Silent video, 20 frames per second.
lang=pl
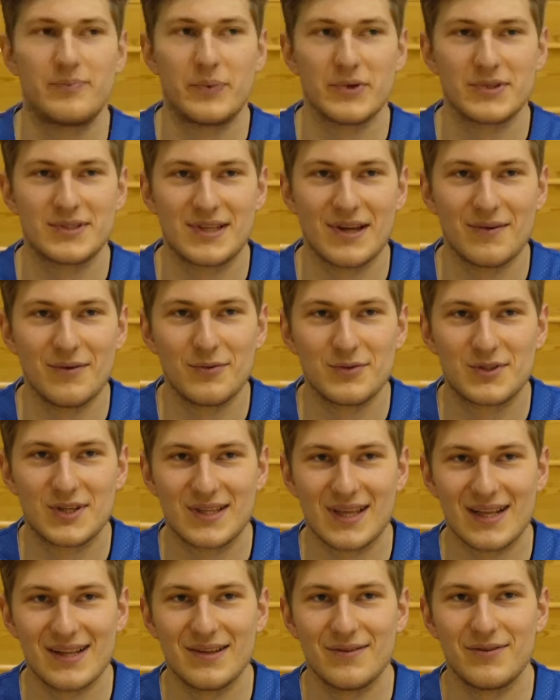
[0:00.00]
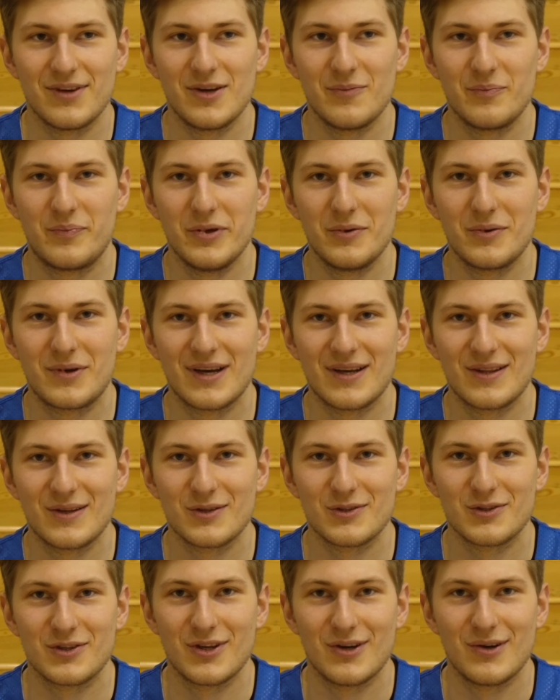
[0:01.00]
Podstawą trenowałem piłkę
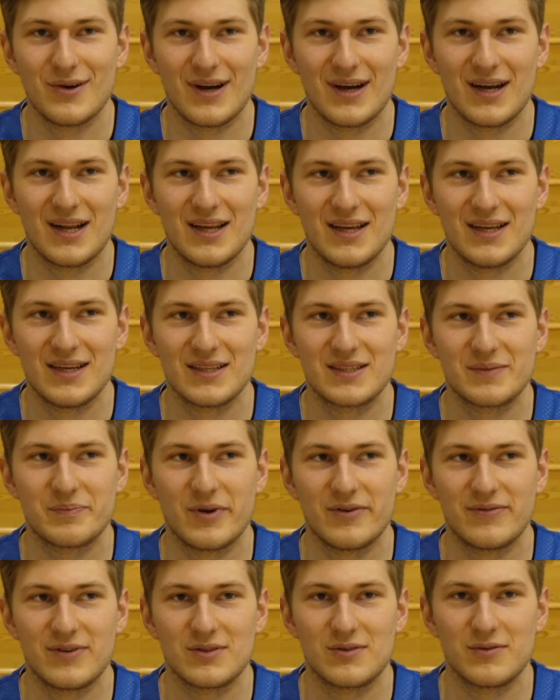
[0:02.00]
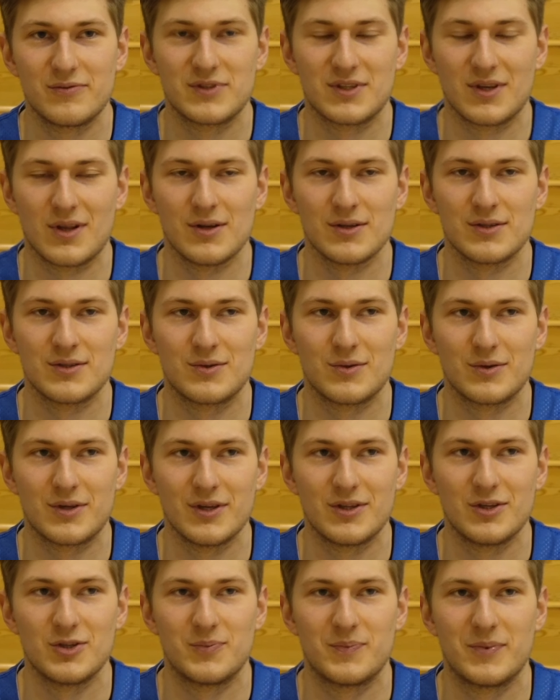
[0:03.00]
nożną, ale z powodu wzrostu
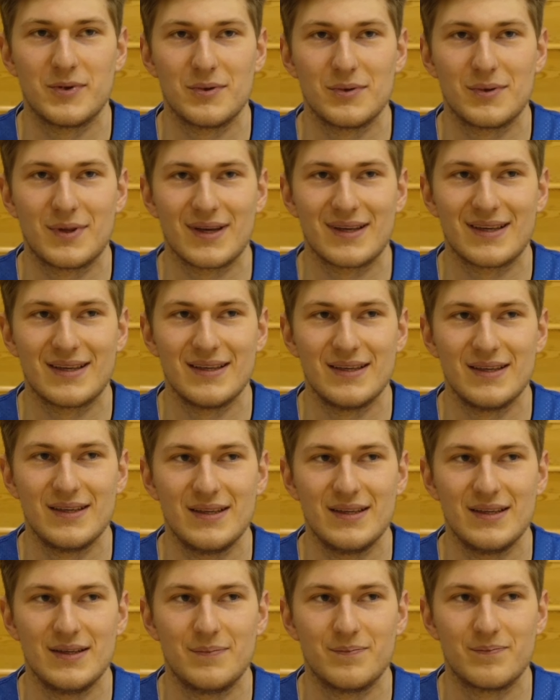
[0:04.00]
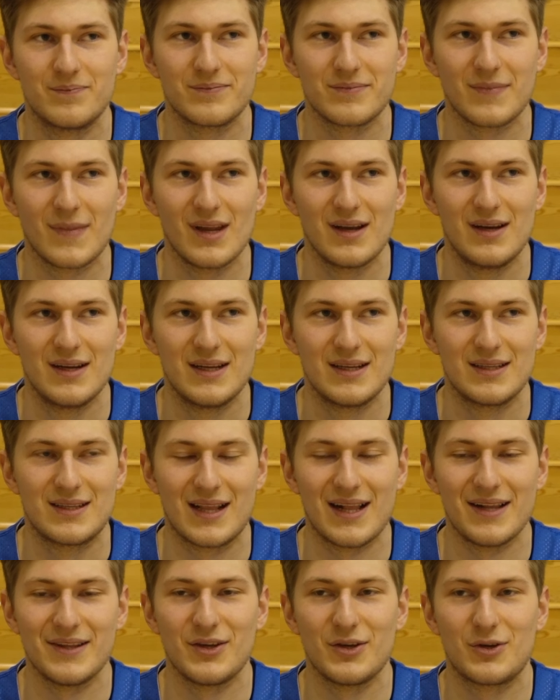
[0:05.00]
kiedyś był taki
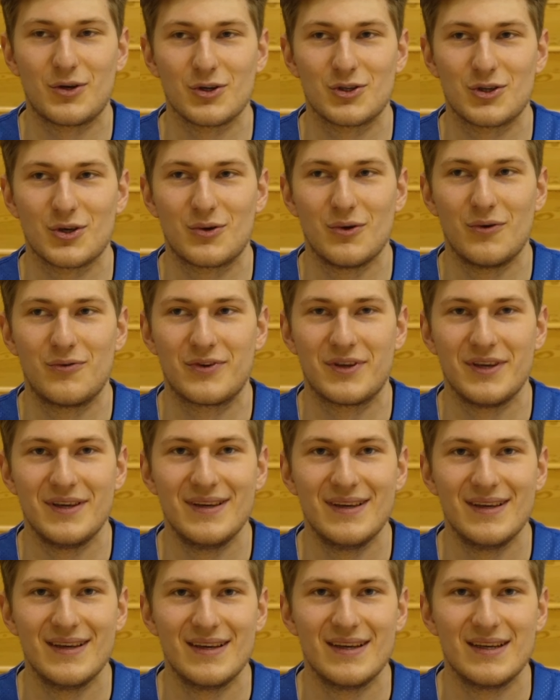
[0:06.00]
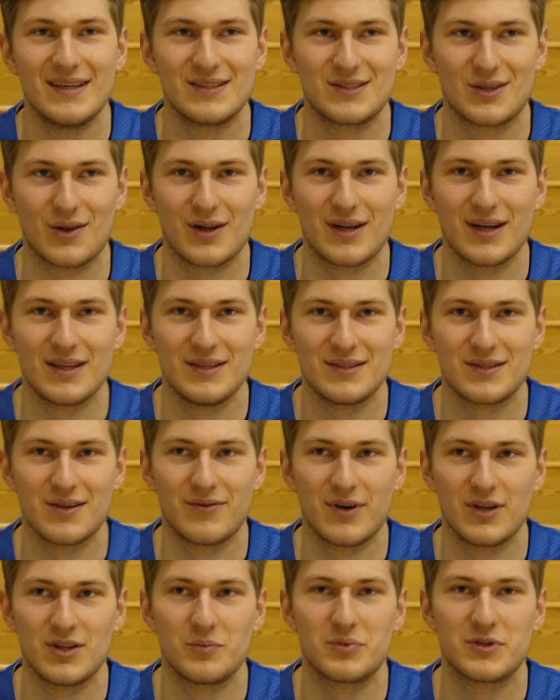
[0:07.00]
trening koszykówki
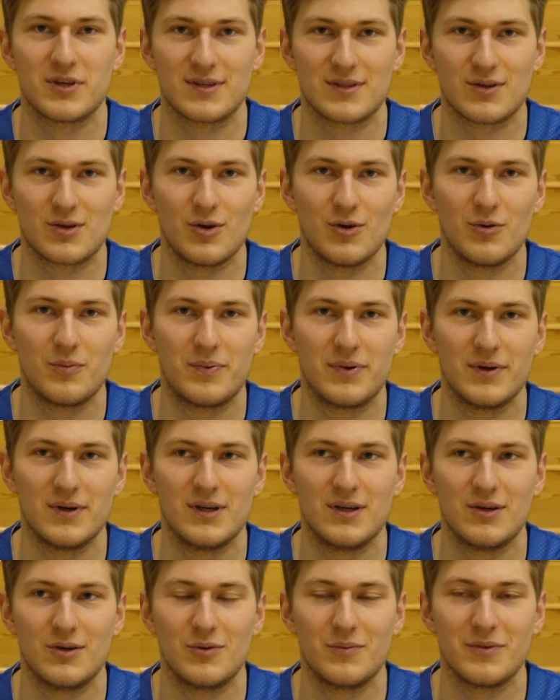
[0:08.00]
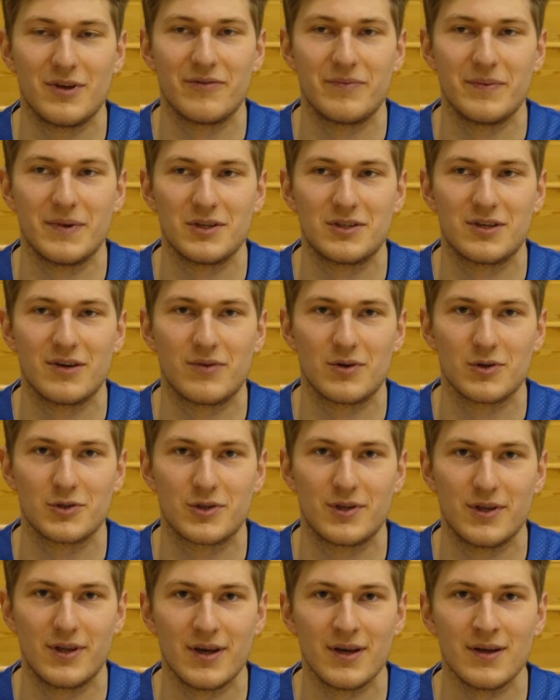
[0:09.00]
zorganizowany przez klub e, u mnie w mieście w
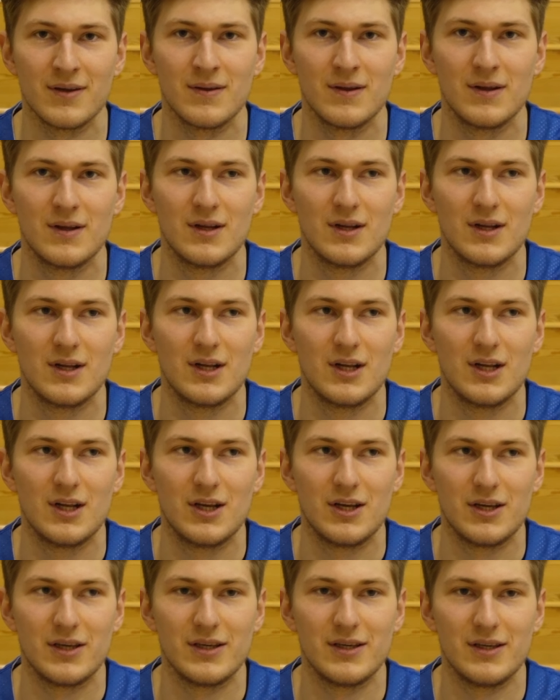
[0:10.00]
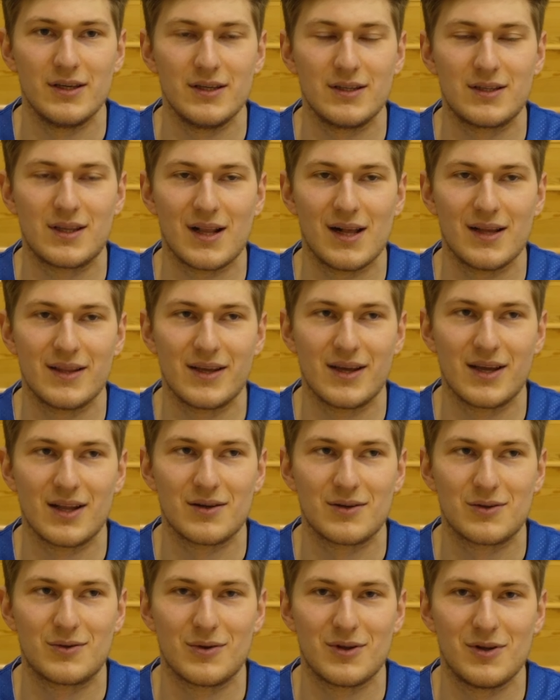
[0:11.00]
Olsztynie. I trener,
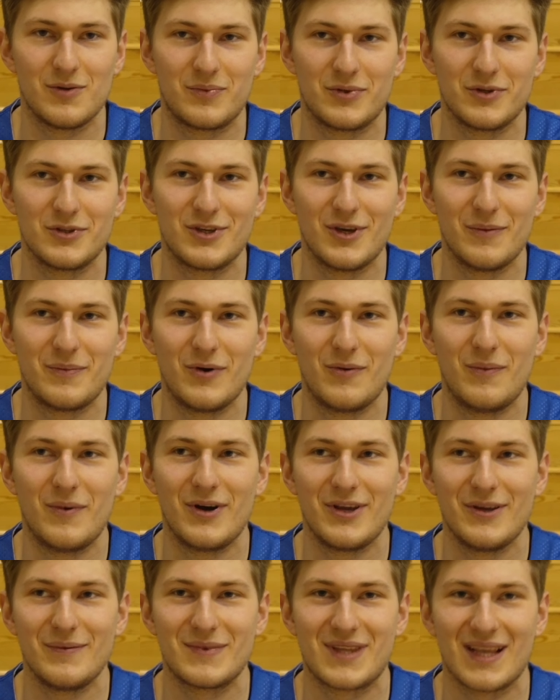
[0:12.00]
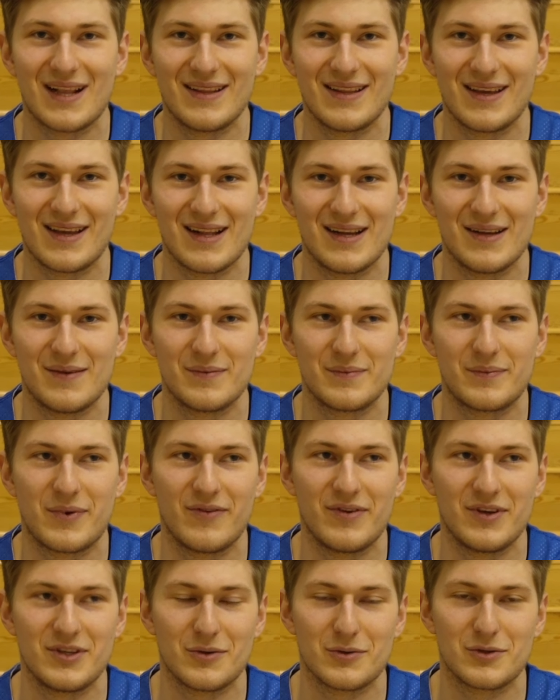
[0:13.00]
który później był moim trenerem,
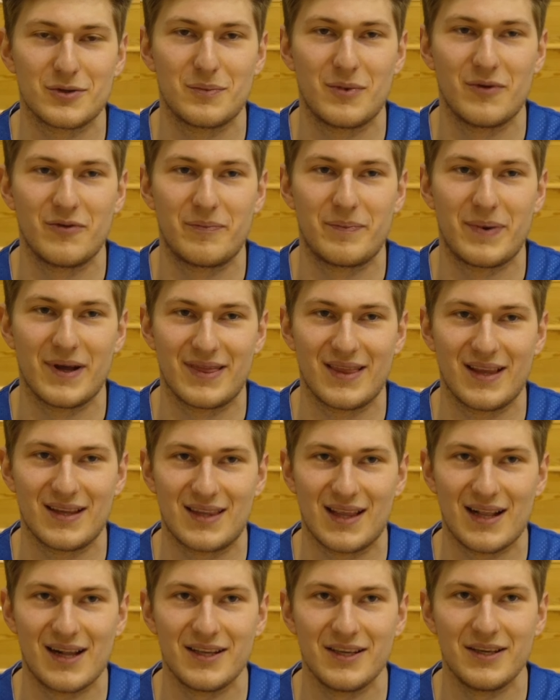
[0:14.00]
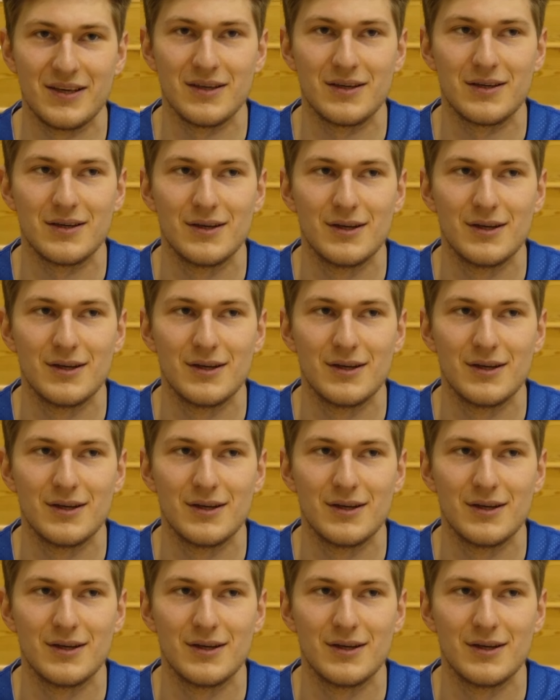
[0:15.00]
powiedział, żebym wpadł na trening.